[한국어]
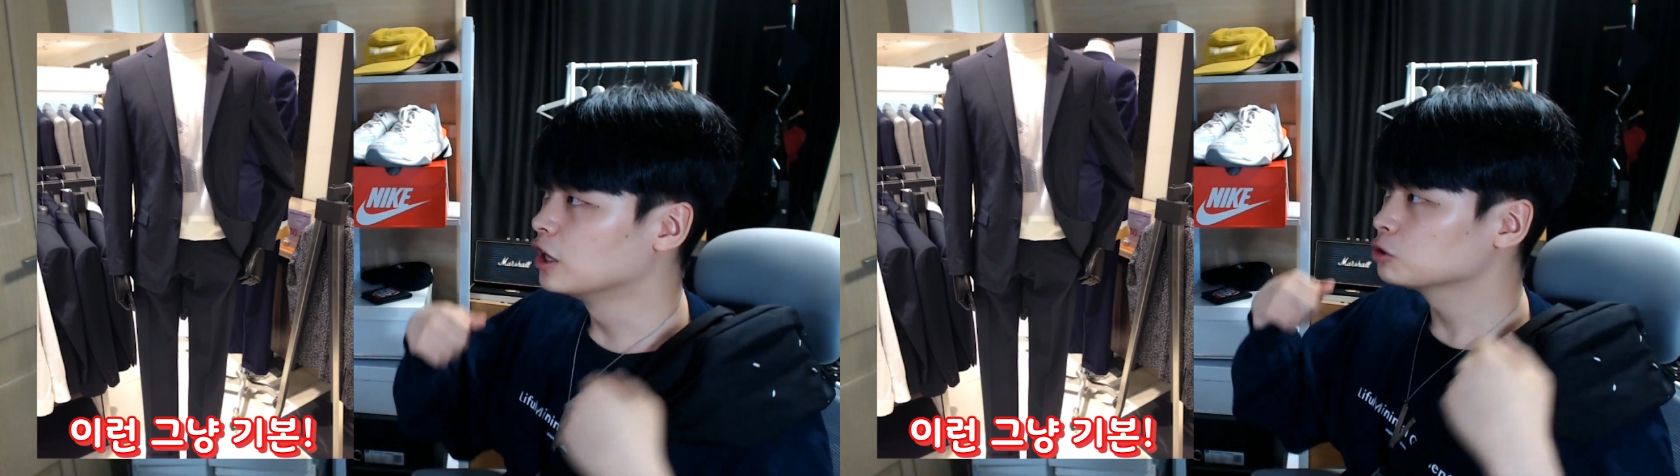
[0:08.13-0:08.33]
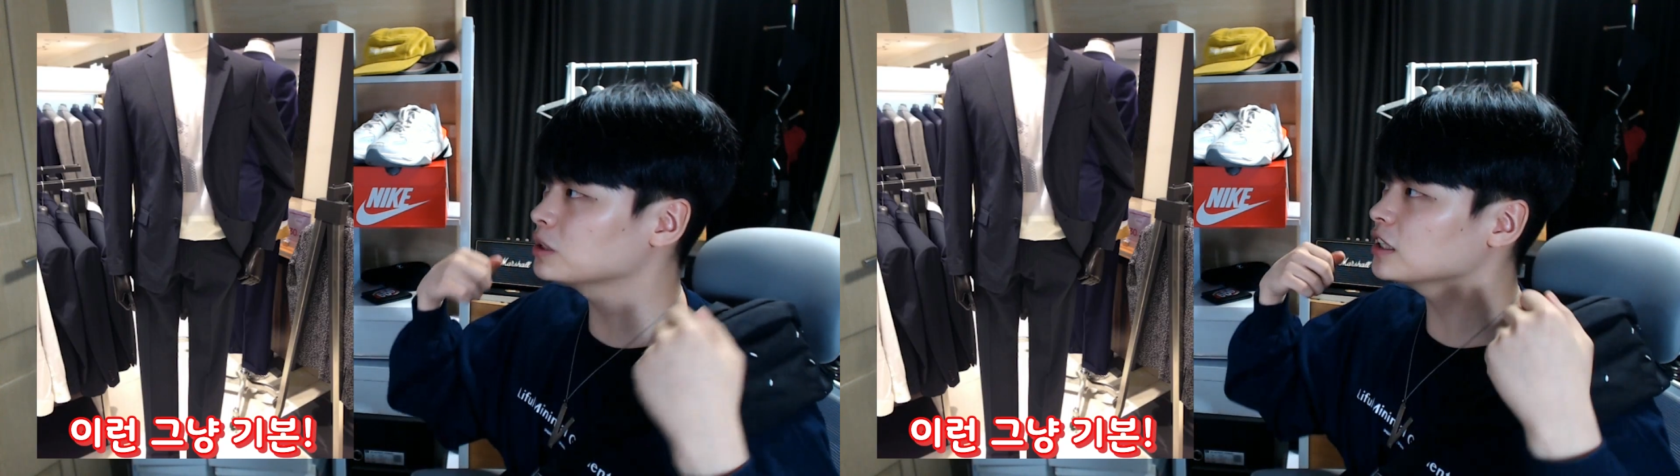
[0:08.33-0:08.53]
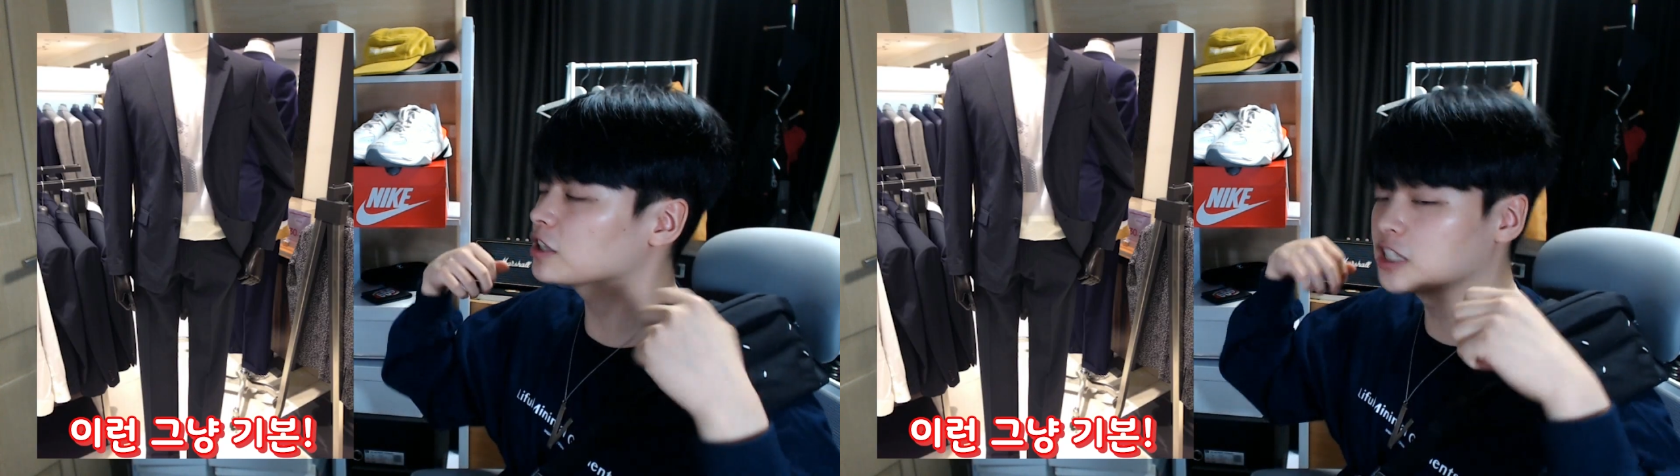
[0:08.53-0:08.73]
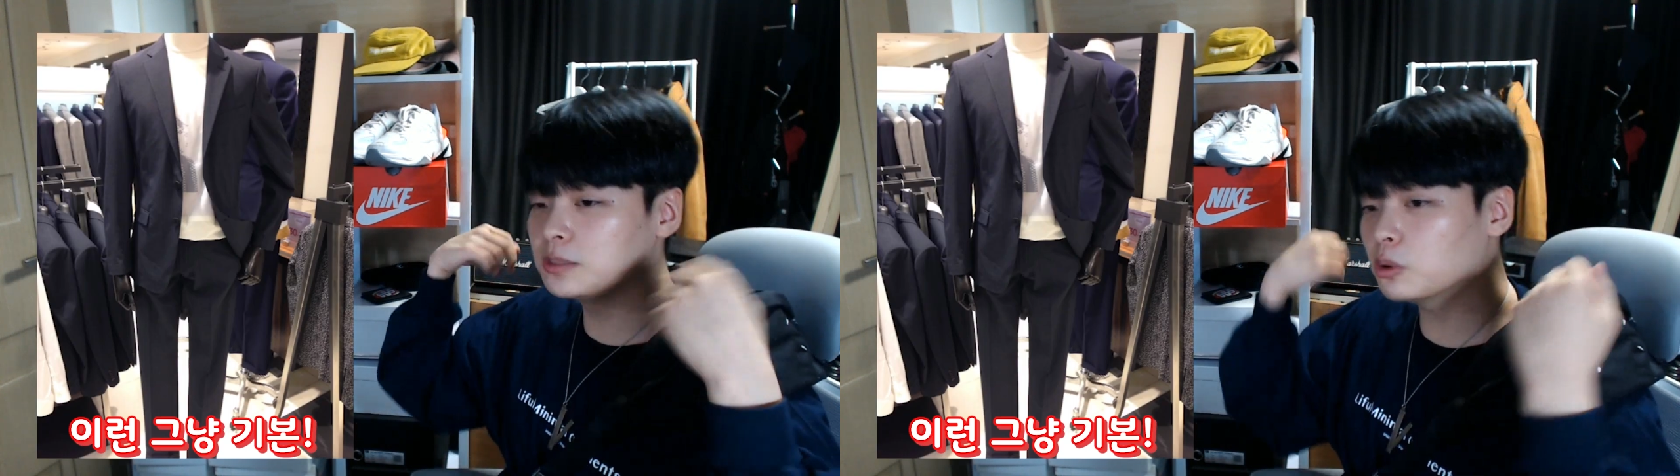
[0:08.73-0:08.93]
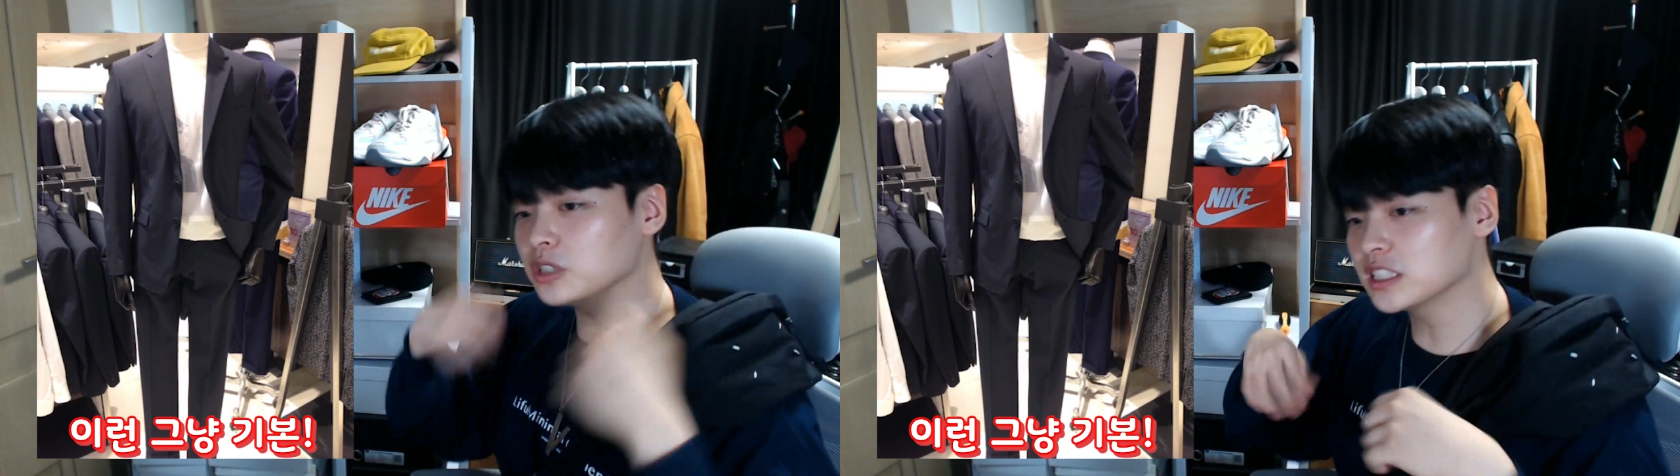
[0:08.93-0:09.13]
좀 살짝
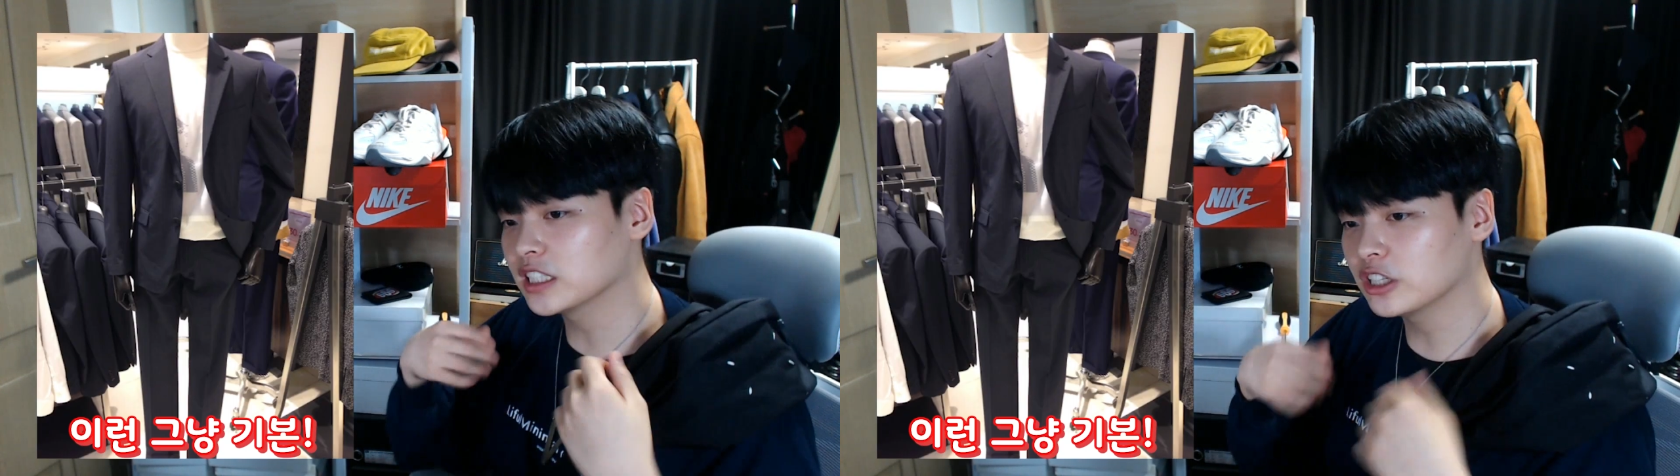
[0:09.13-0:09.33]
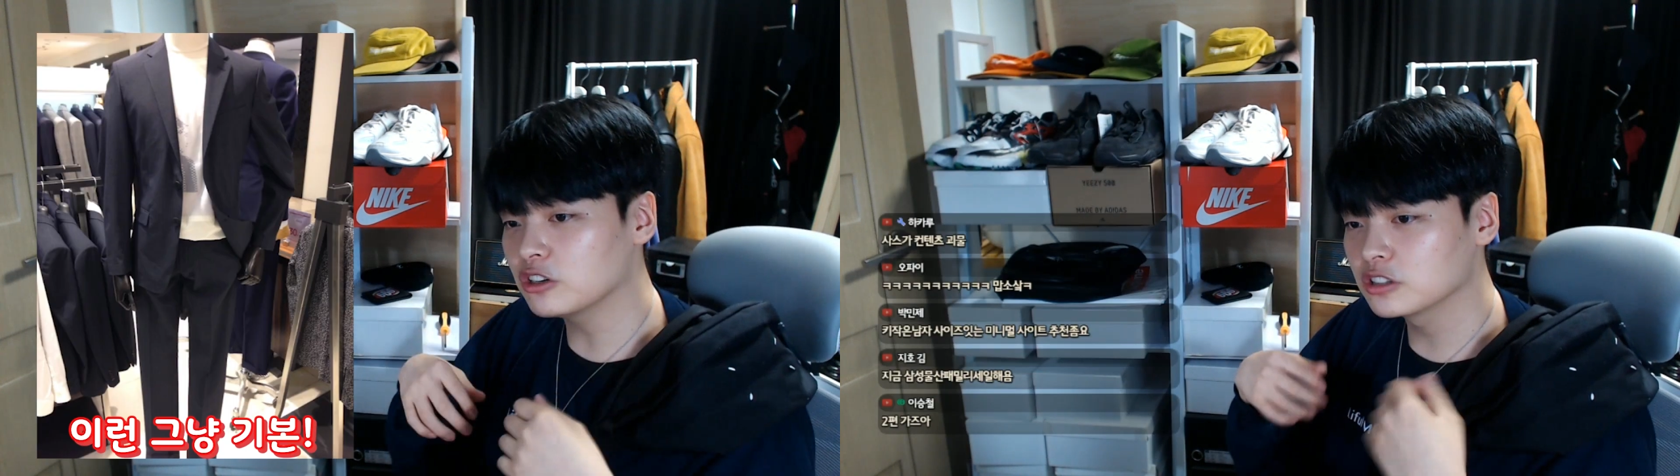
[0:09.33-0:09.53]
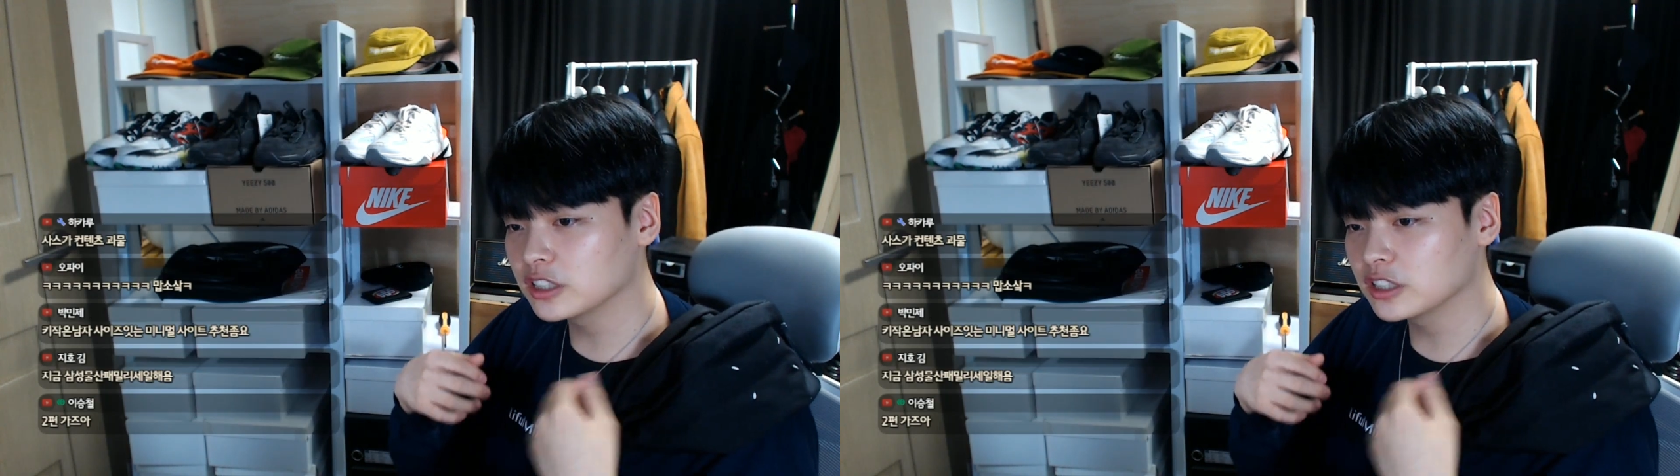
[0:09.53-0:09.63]
기본이잖아요.